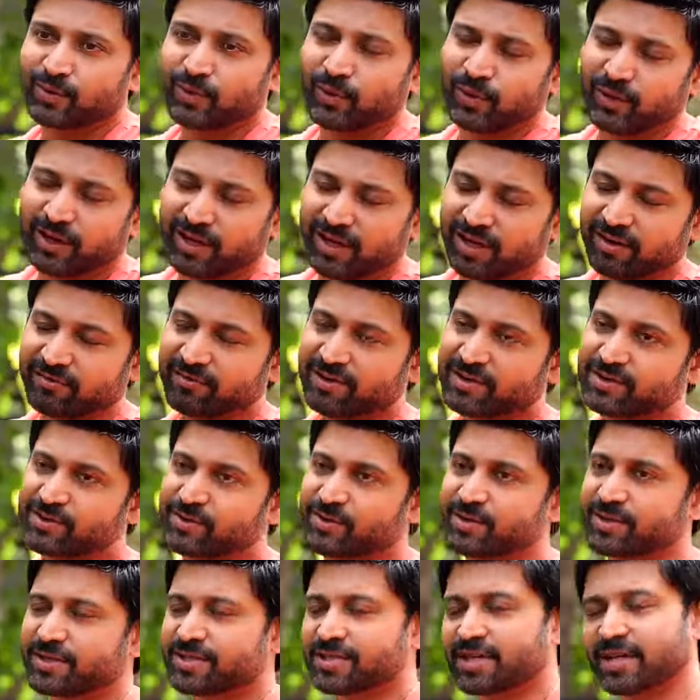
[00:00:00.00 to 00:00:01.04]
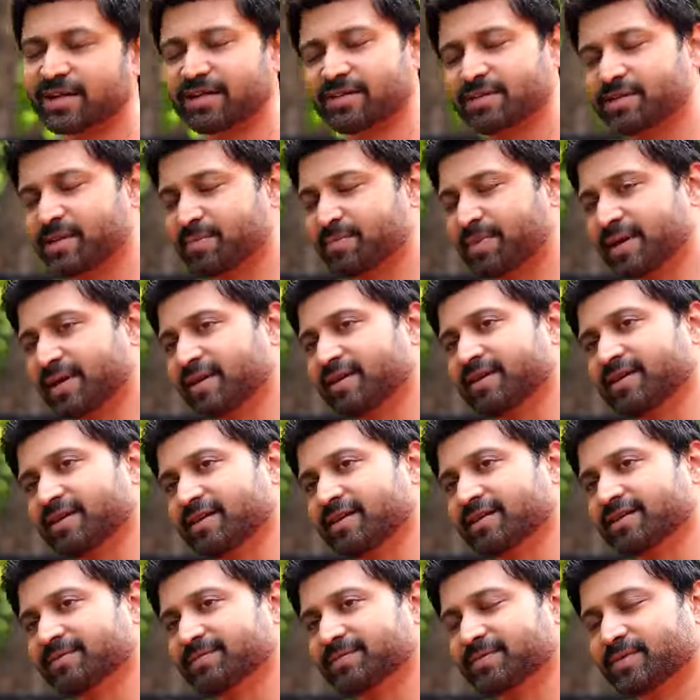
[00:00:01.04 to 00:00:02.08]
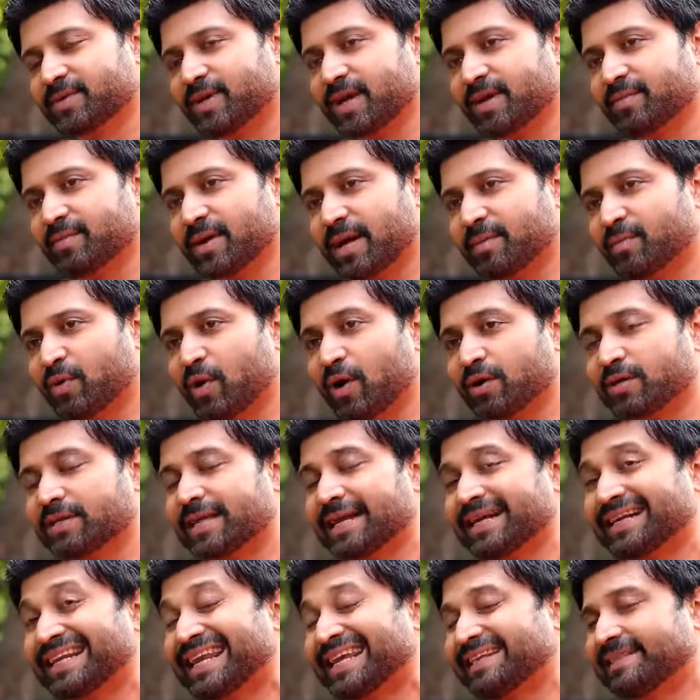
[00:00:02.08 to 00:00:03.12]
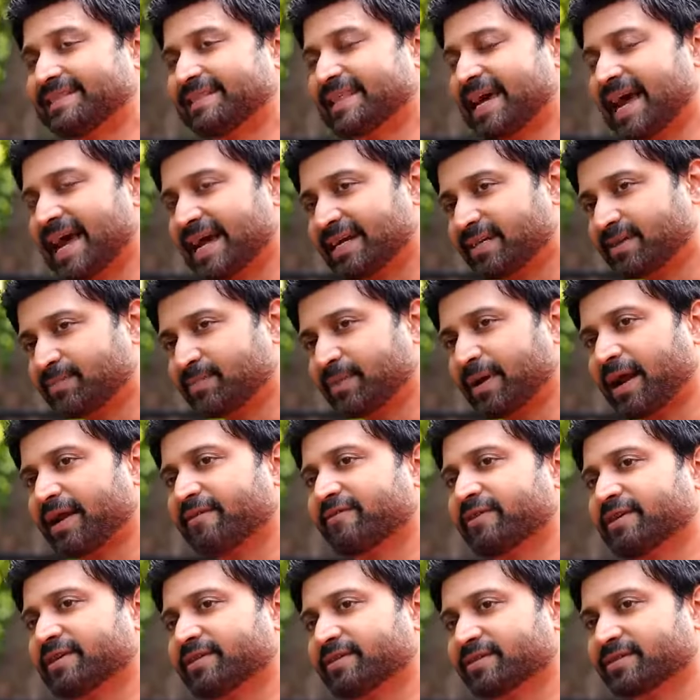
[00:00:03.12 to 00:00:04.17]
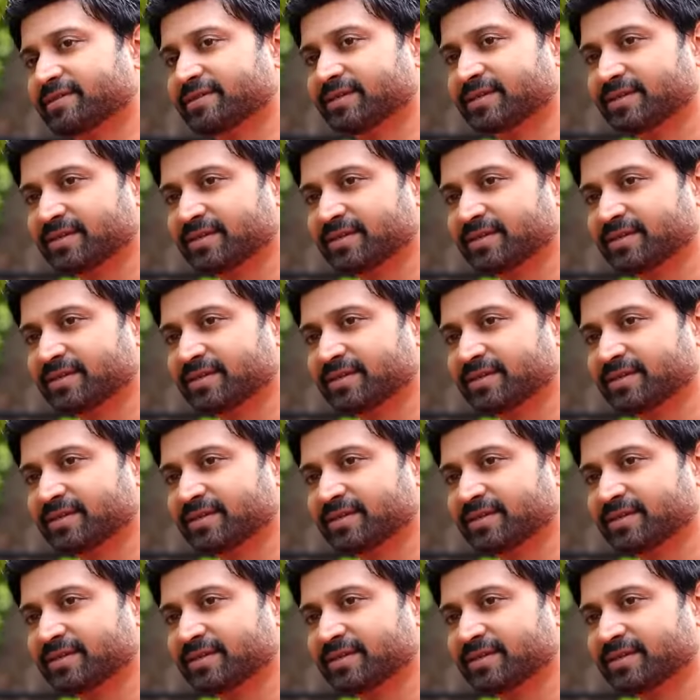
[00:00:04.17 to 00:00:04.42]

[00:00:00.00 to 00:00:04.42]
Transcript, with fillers: స్కూల్లో గర్ల్ ఫ్రెండ్స్ గురించి అని చెప్పాను కదండి సో ఐఎమ్ నాట్ దట్ లైక్ దాట్ ప్రైవేట్